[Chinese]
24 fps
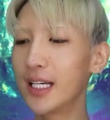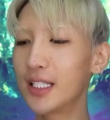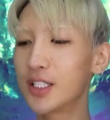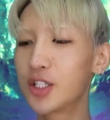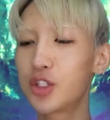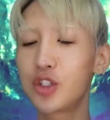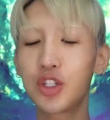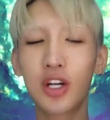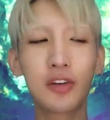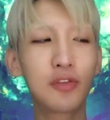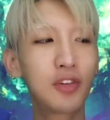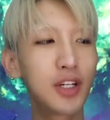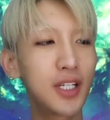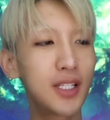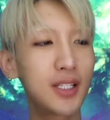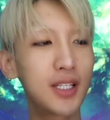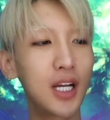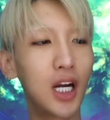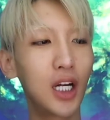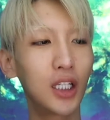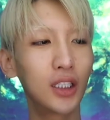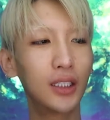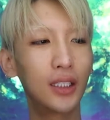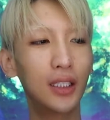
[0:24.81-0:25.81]
来自 Jeffrey
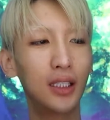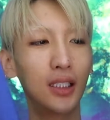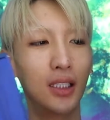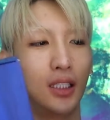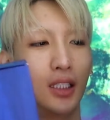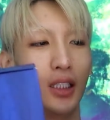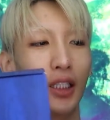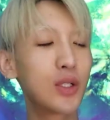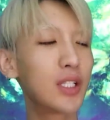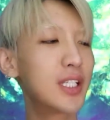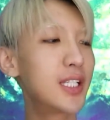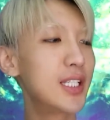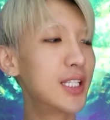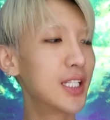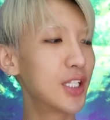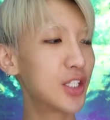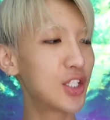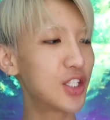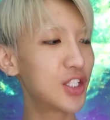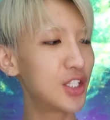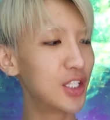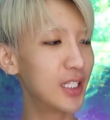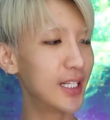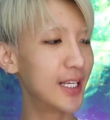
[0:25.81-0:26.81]
Star 的最新的
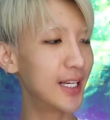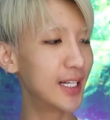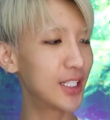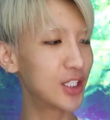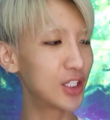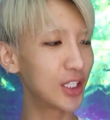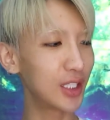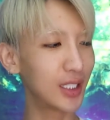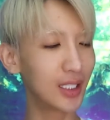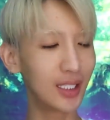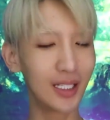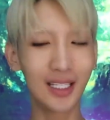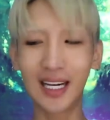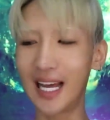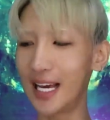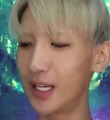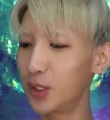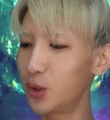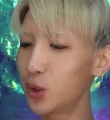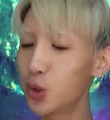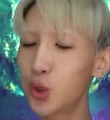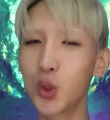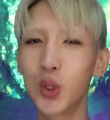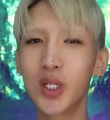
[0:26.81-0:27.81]
系列，这个
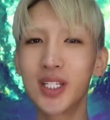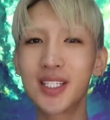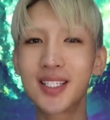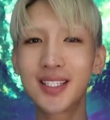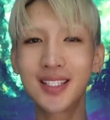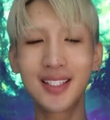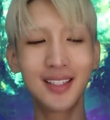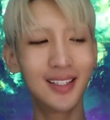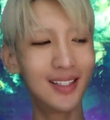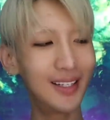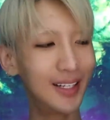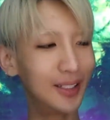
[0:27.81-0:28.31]
蓝雪系